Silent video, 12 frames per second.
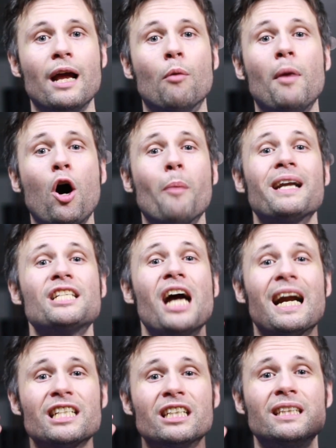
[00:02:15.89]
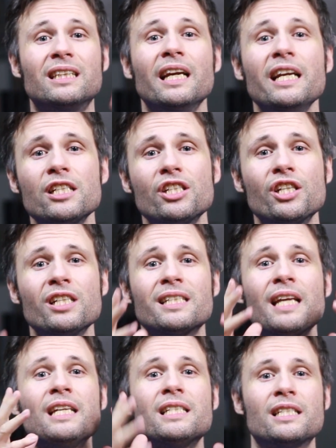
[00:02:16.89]
É uma obra de arte triste e
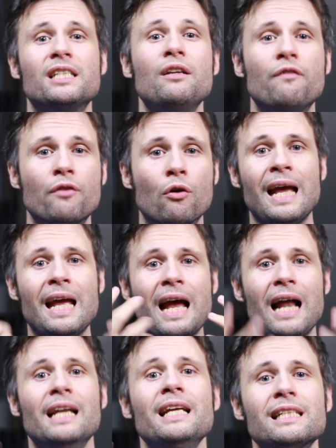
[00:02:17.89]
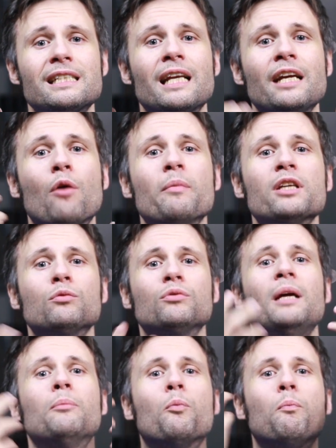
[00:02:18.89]
sensível, realista e ao mesmo
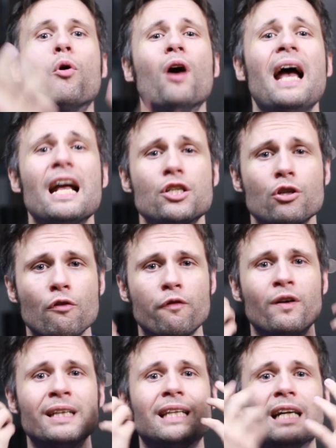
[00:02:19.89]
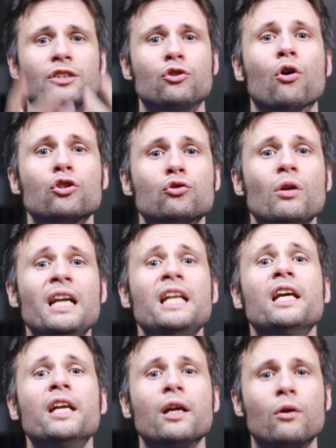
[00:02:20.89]
tempo poético, fantasioso,
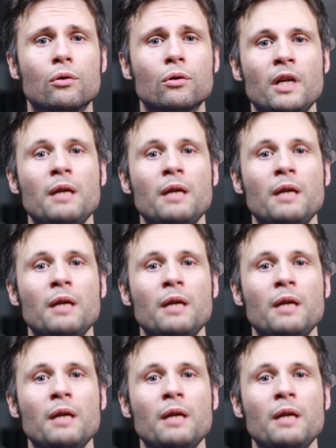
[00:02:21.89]
lírico.